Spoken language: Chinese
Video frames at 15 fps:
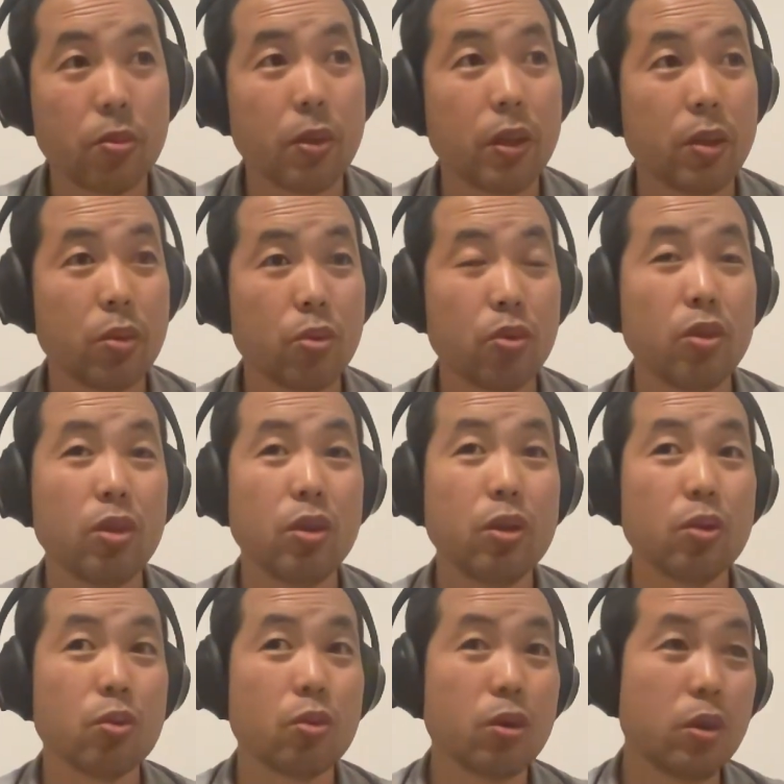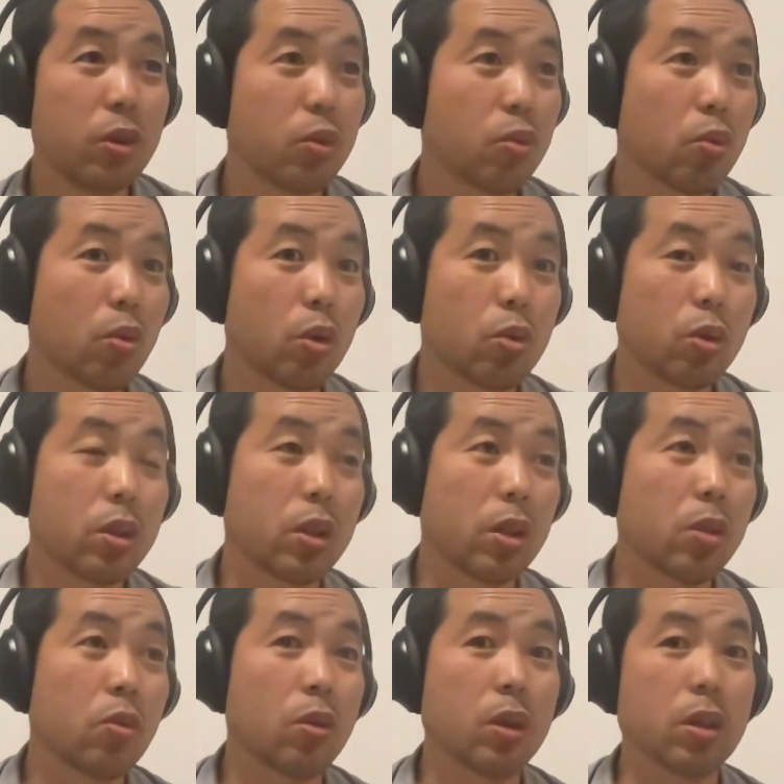对不对？你你你如果说
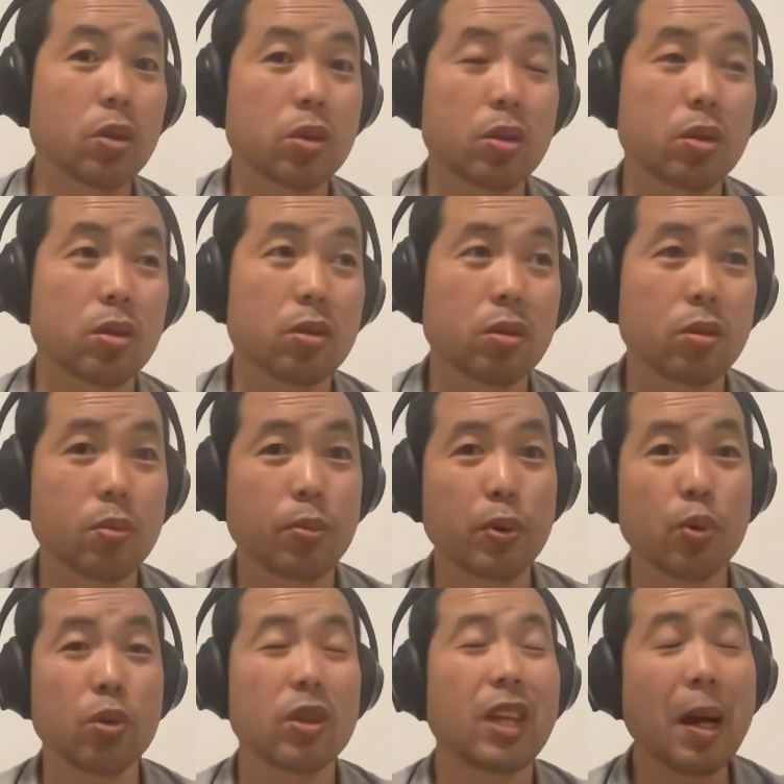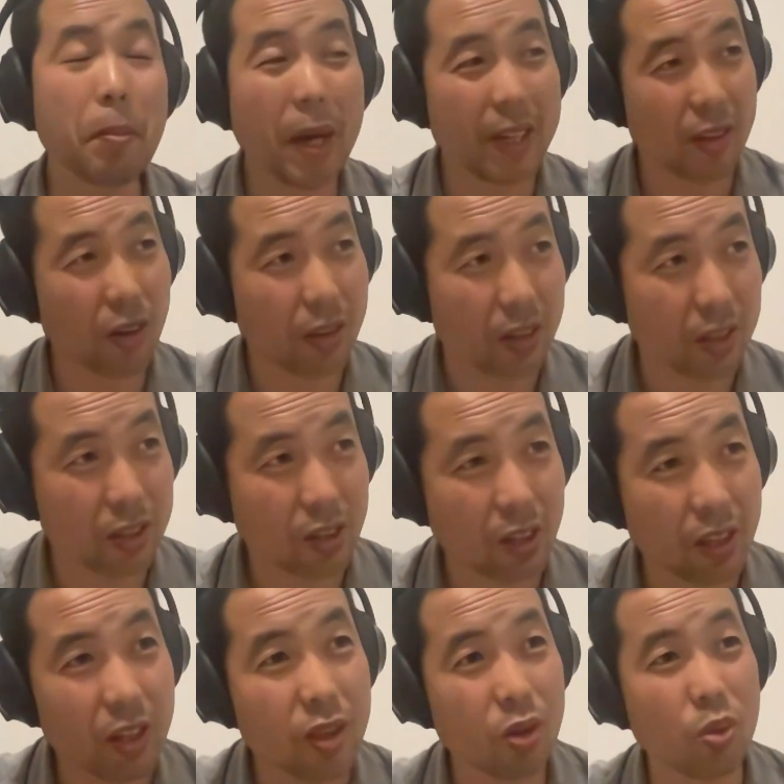德国，嗯，比如说丹麦造一个
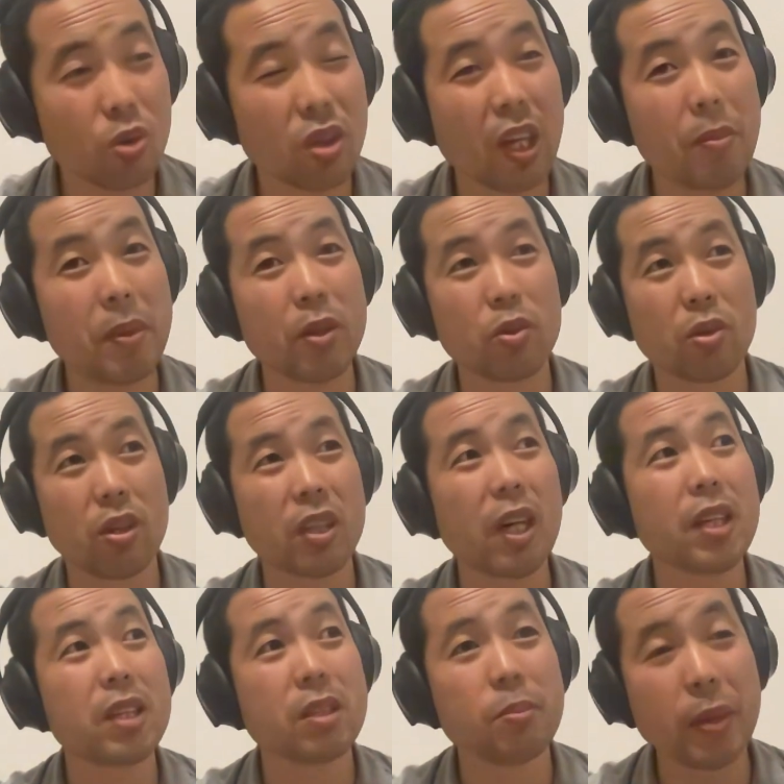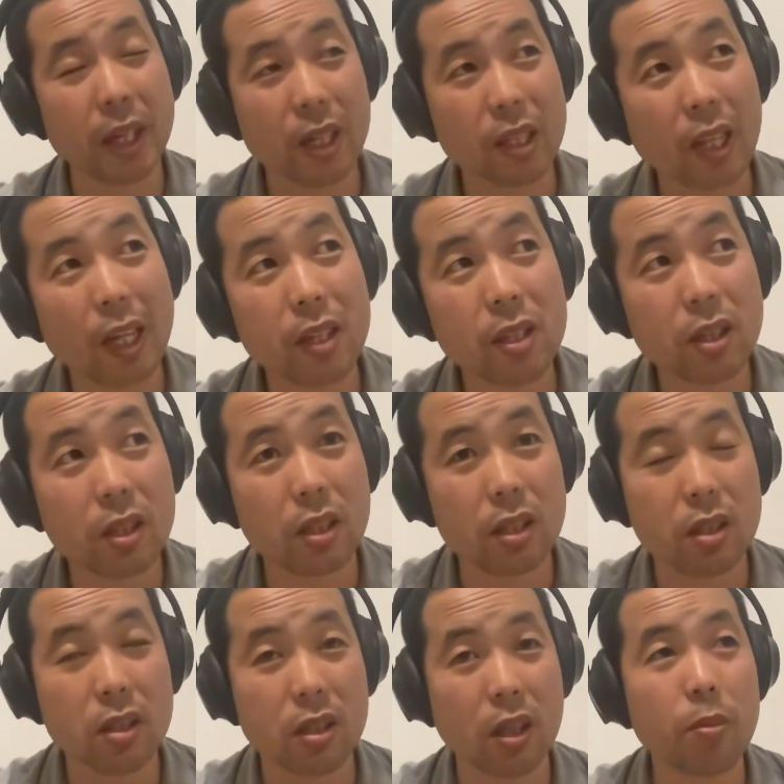车，它只够丹麦做了，那你每个单车
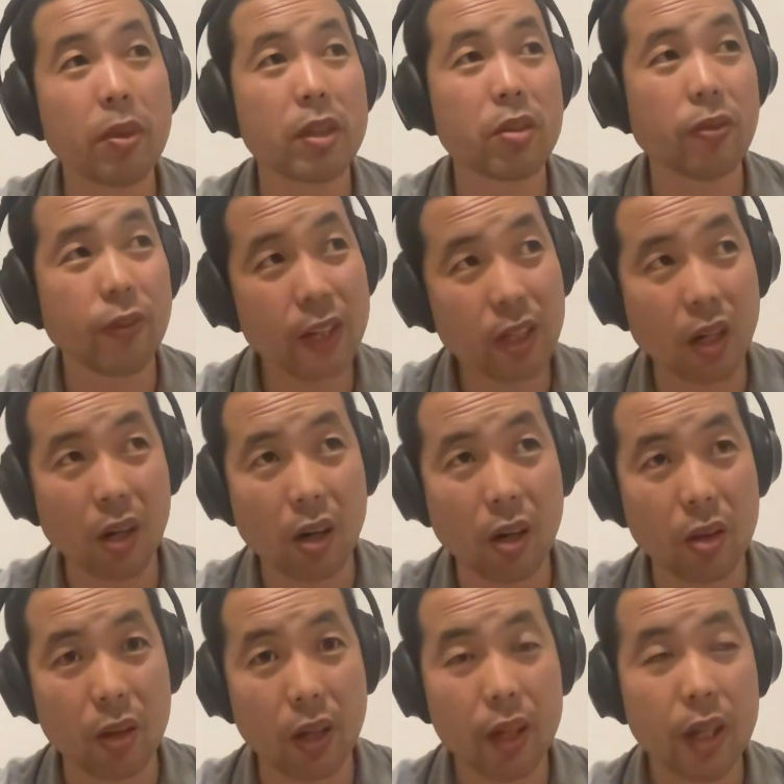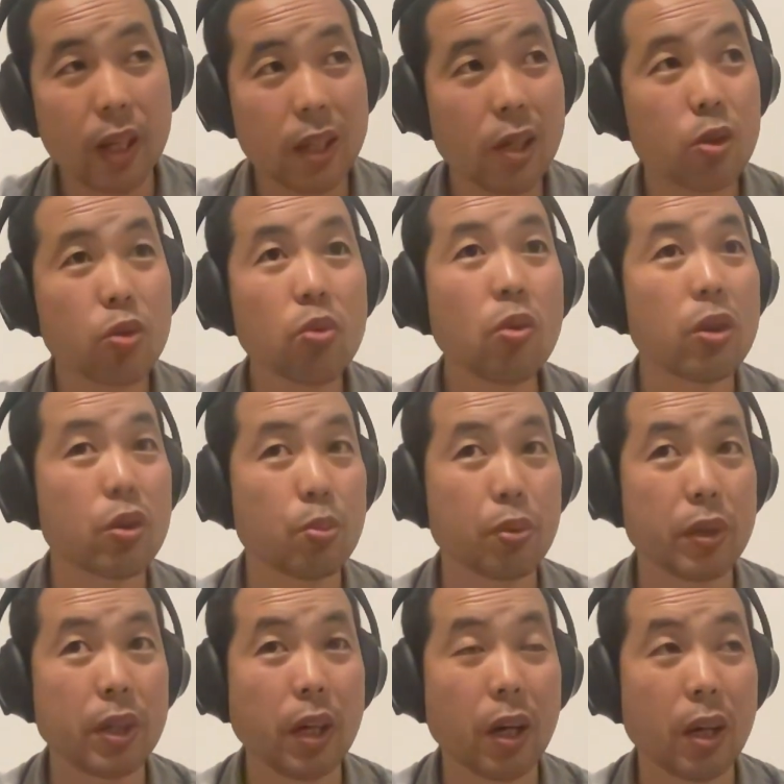的成本就非常高的。但中国就
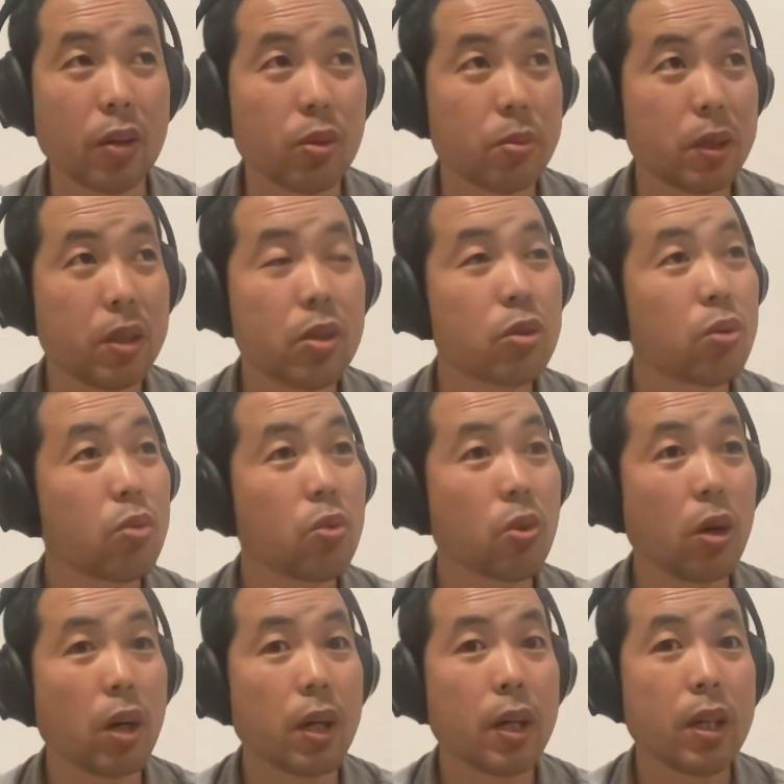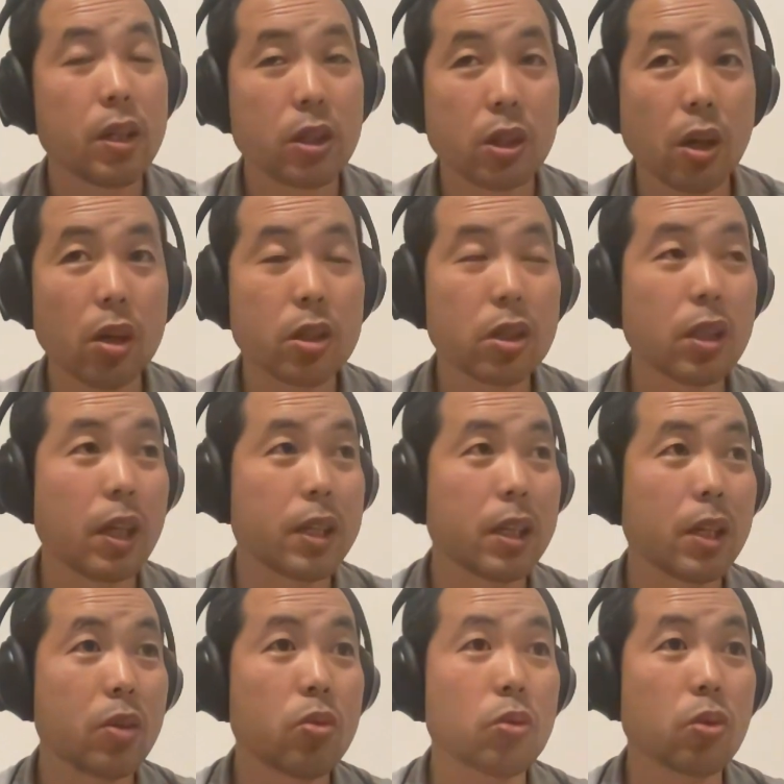不一样了，对不对？你中国只要生产
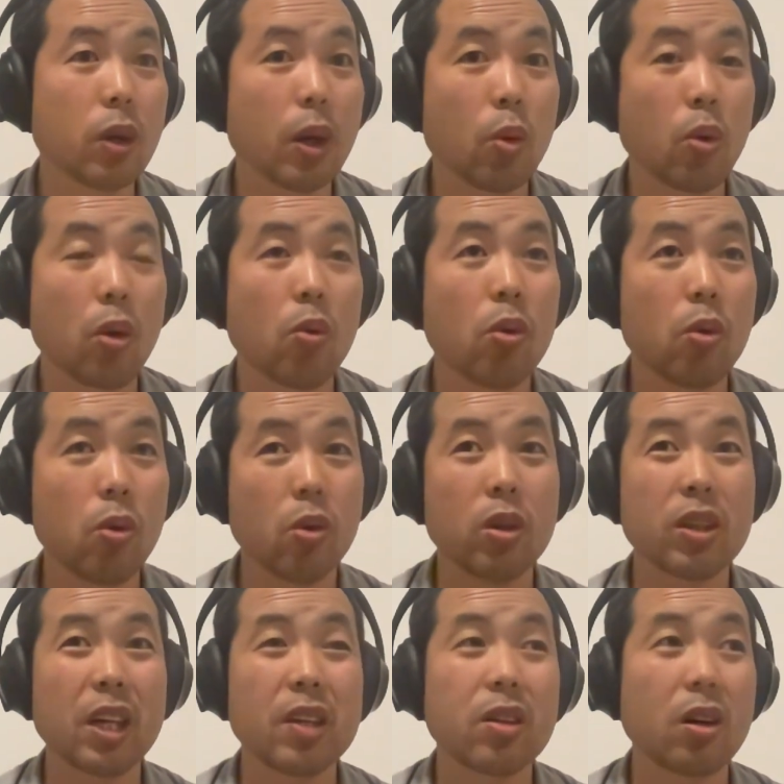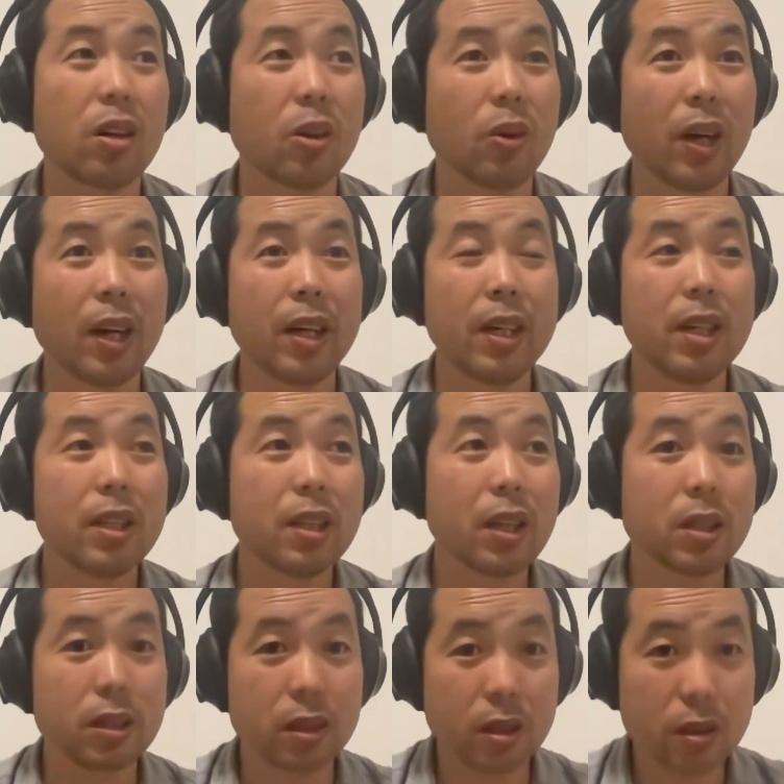线弄出来，哐哐哐哐它造的话，
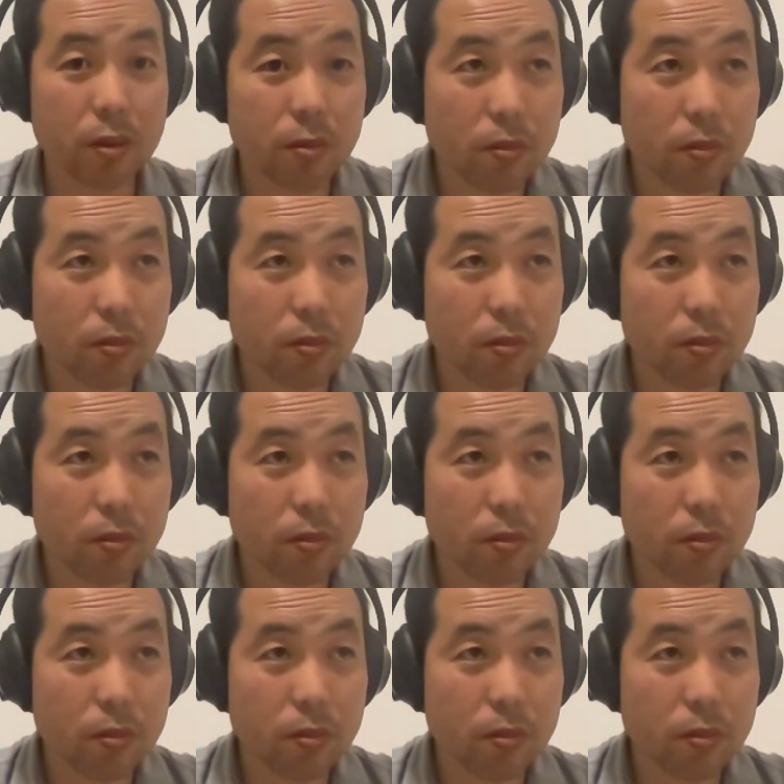那